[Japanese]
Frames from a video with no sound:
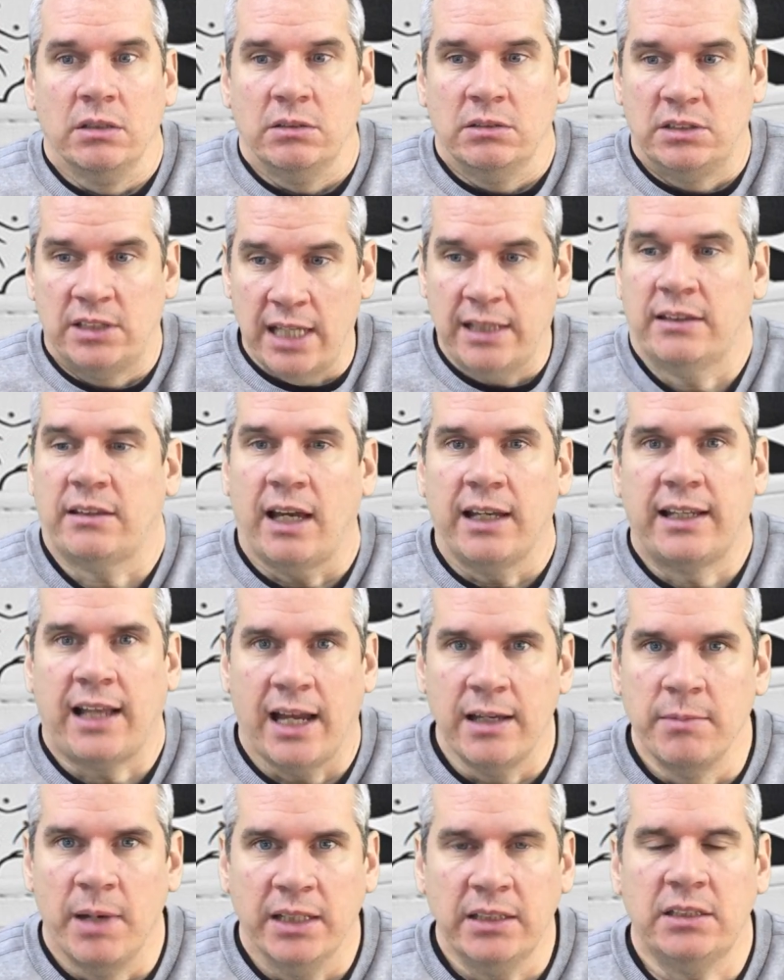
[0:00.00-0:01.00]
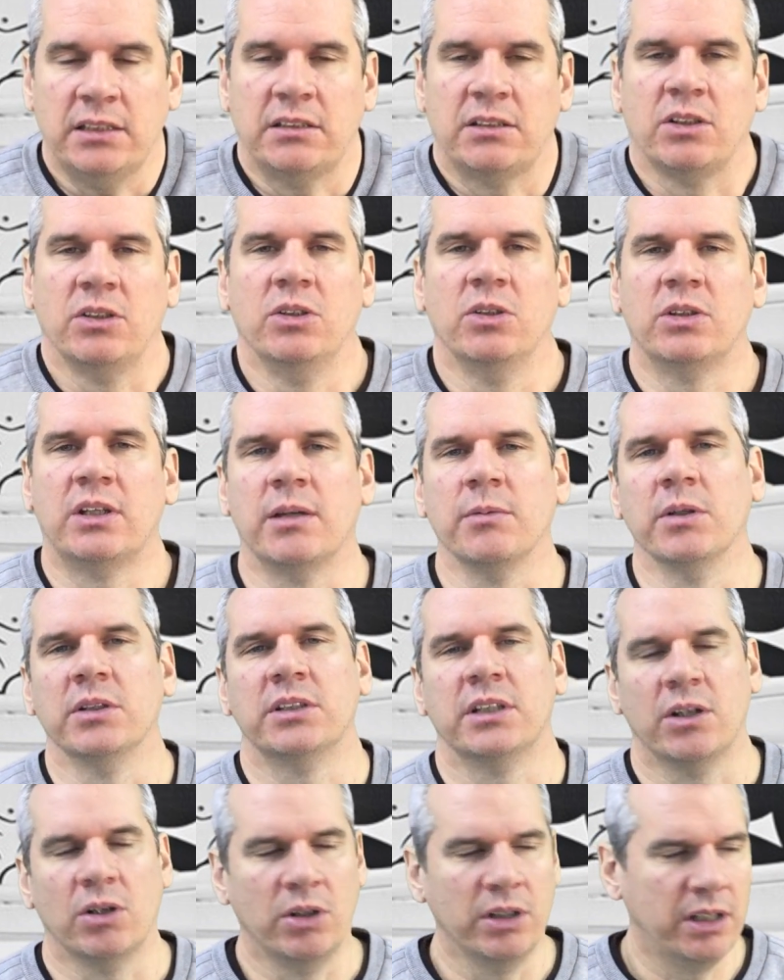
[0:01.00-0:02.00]
絶対買いますという気持
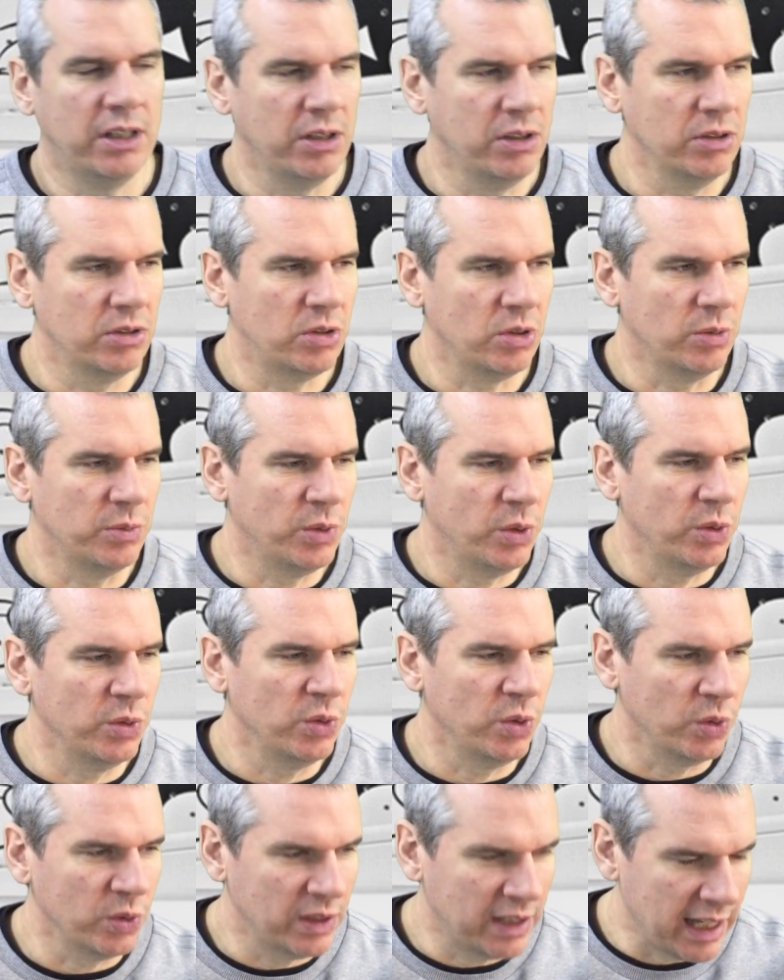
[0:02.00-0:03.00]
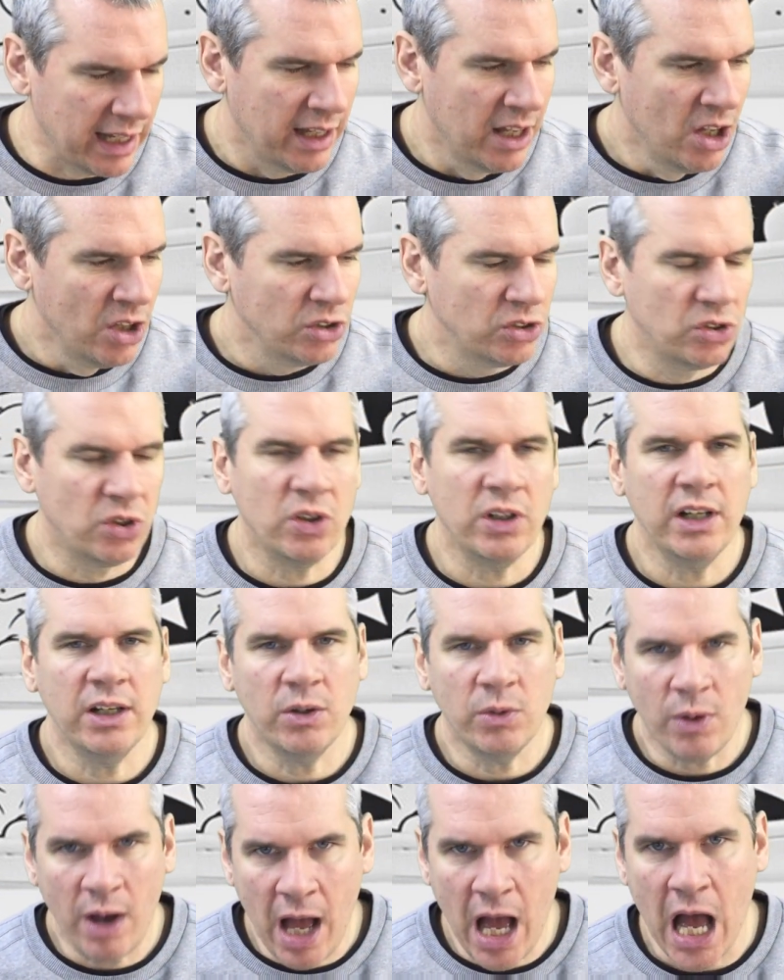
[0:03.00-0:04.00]
ちが起きると思うので、そ
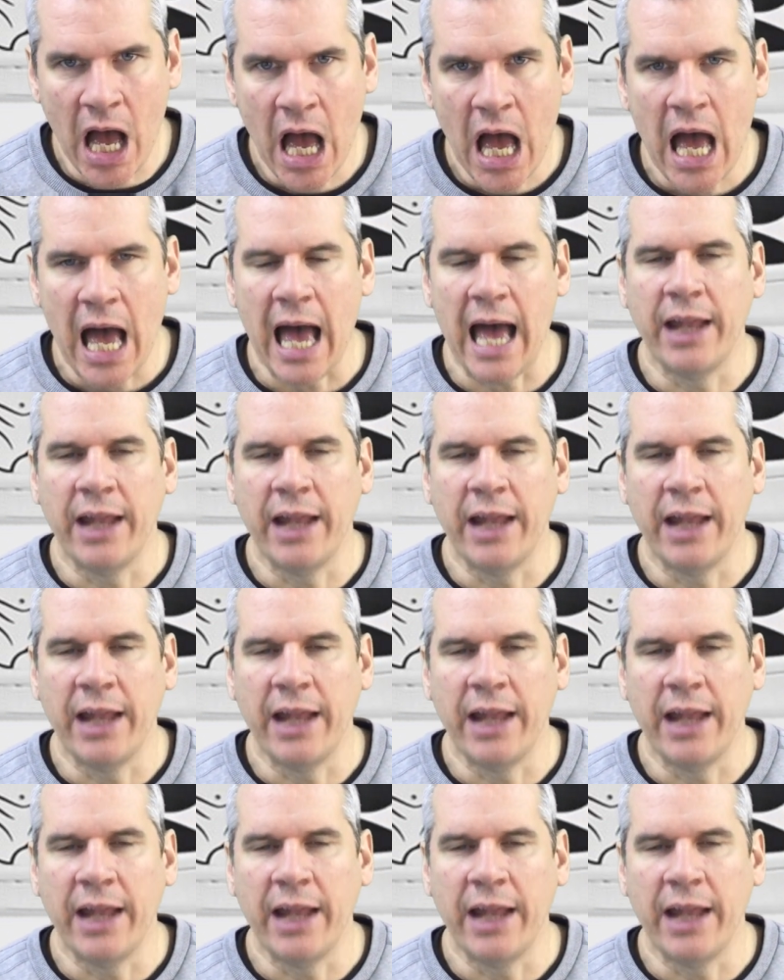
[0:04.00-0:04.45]
れは